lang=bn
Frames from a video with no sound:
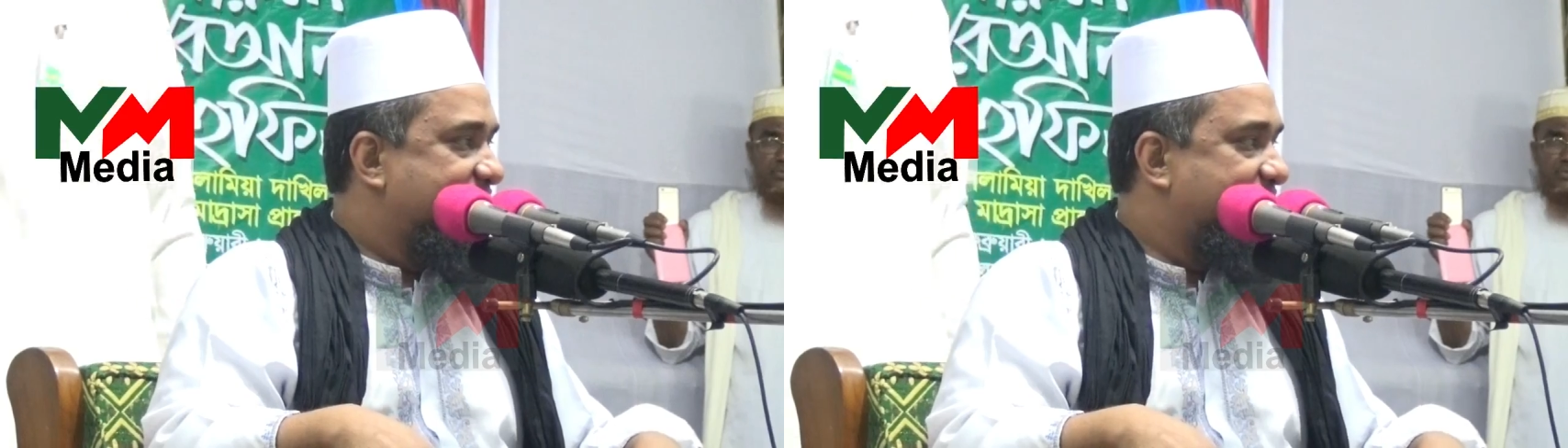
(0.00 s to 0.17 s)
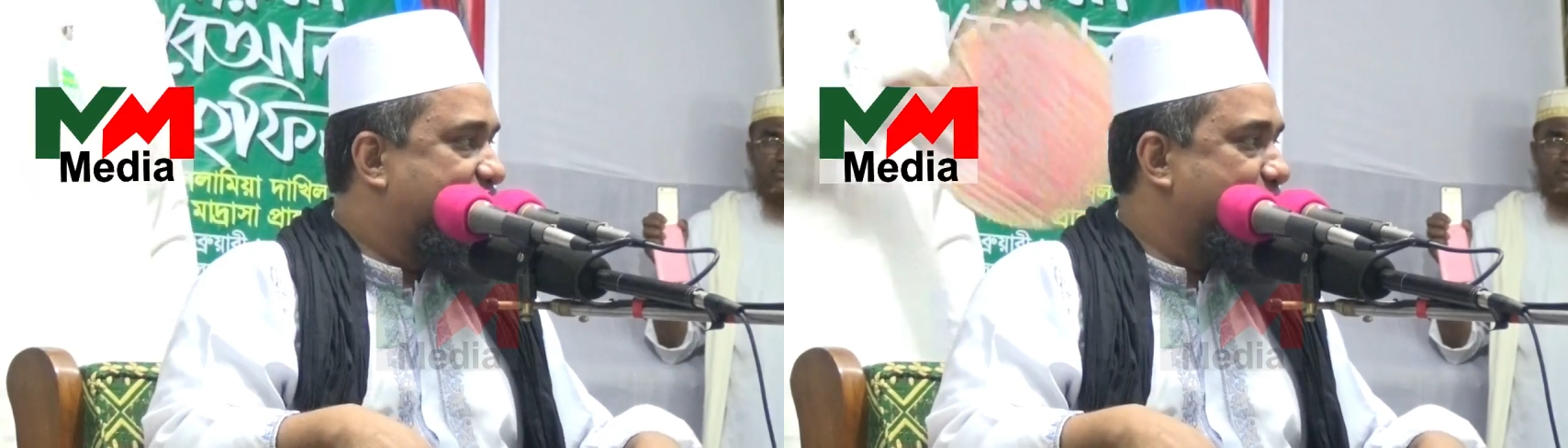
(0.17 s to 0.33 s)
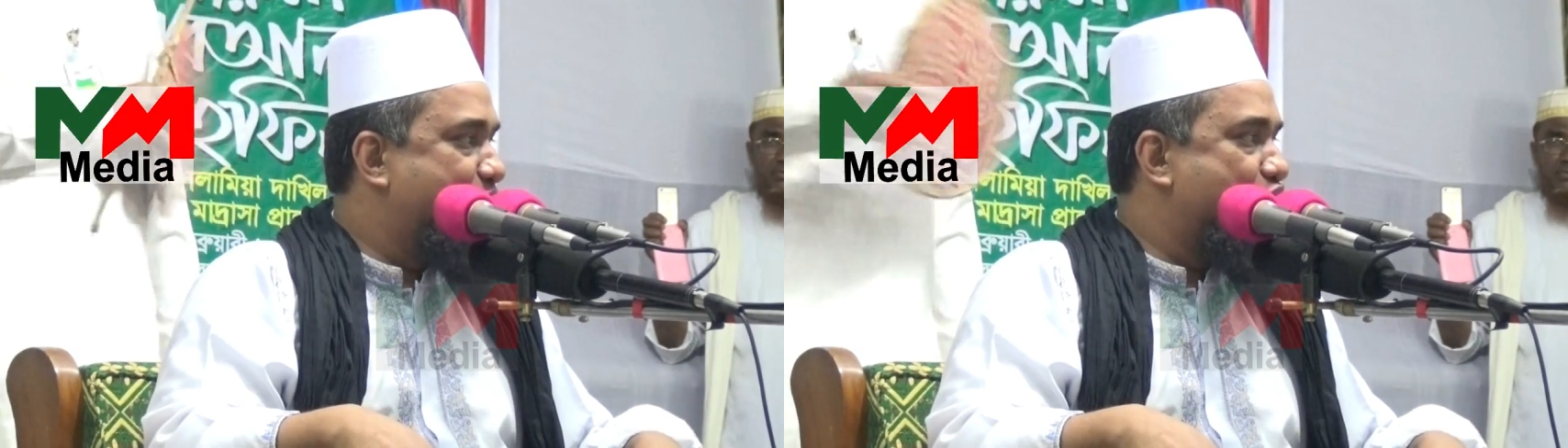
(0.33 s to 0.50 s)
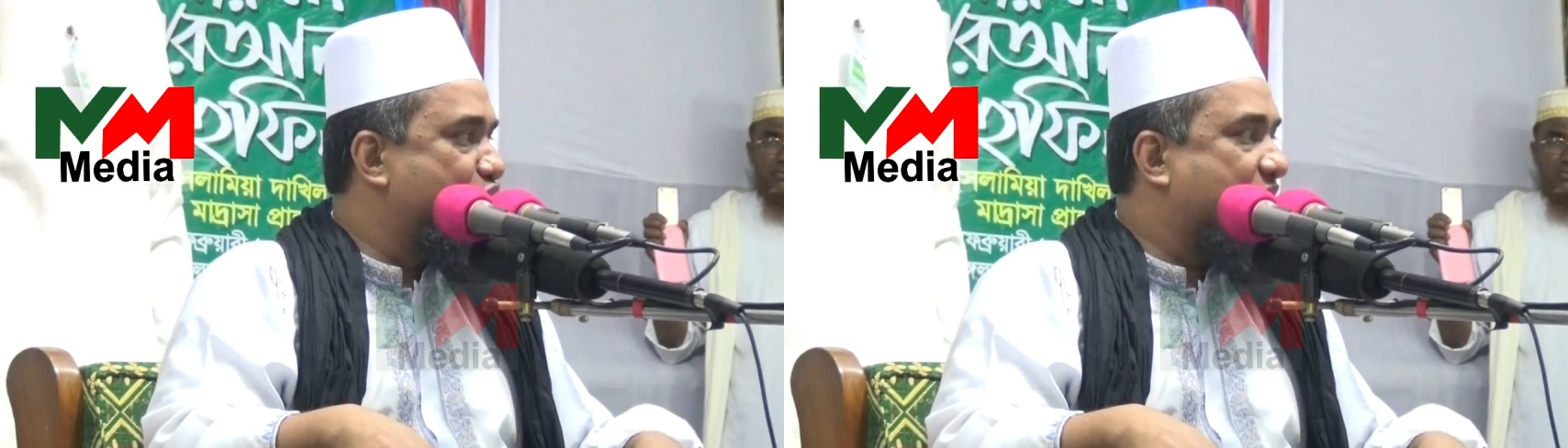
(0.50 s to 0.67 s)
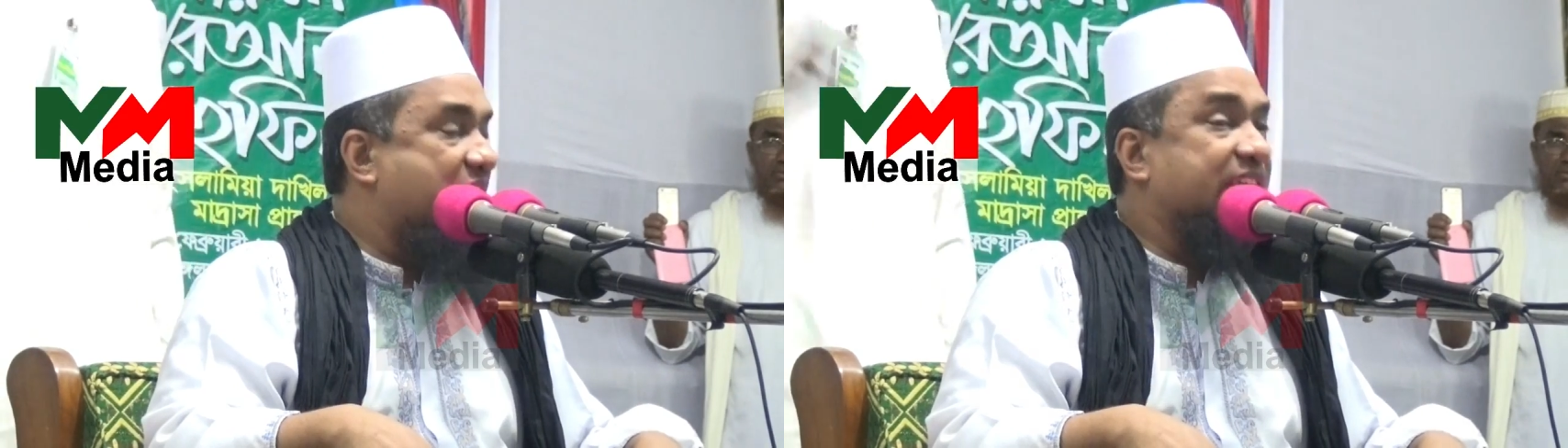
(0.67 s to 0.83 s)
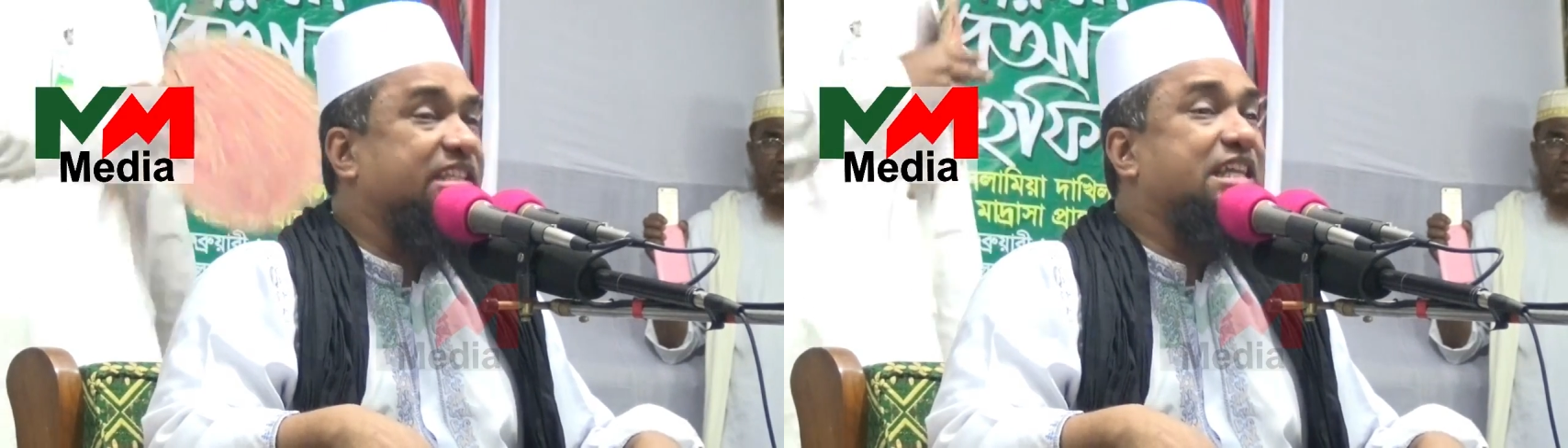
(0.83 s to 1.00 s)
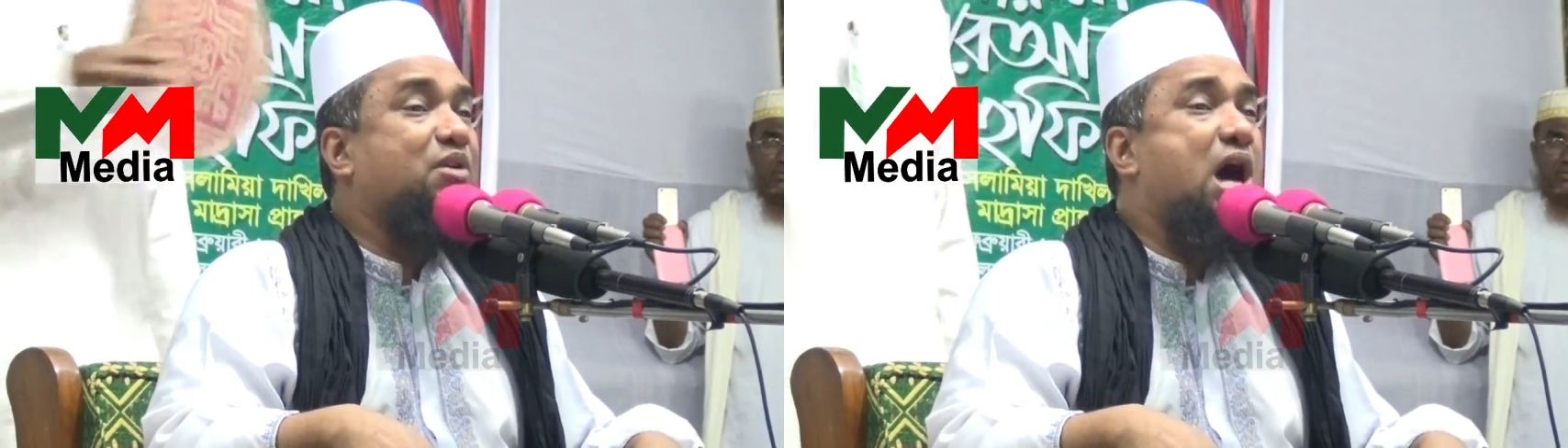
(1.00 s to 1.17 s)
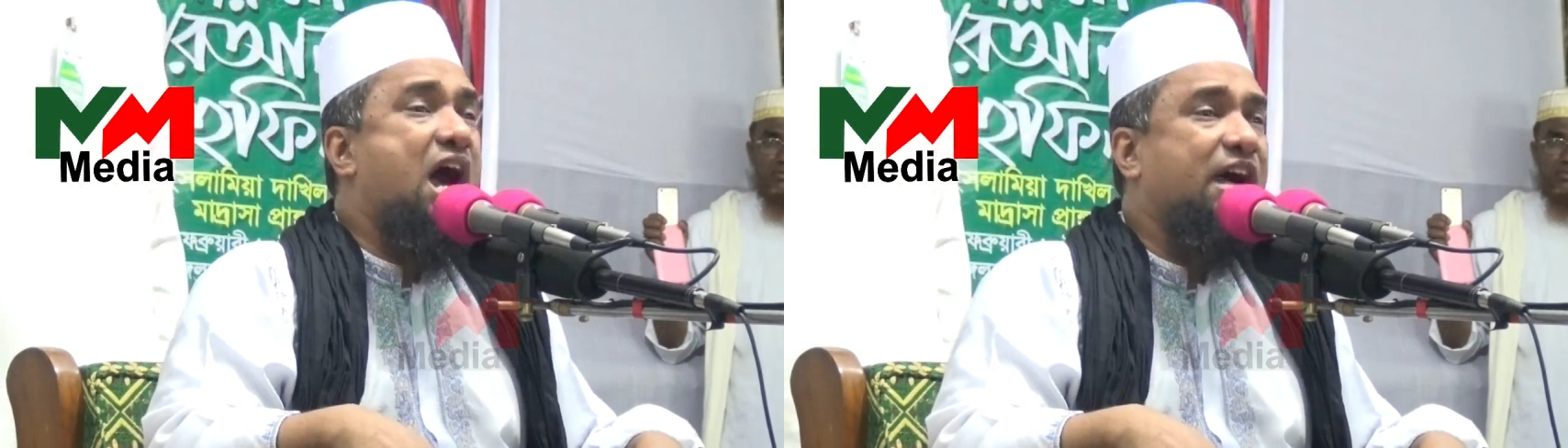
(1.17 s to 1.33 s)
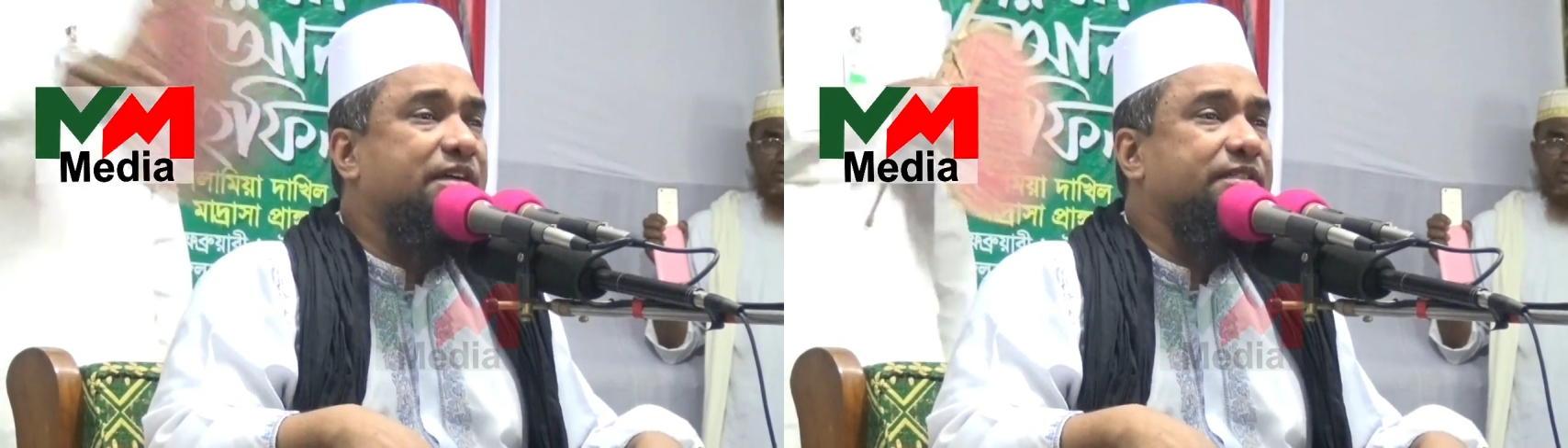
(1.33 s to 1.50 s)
জীবন কার দেওয়া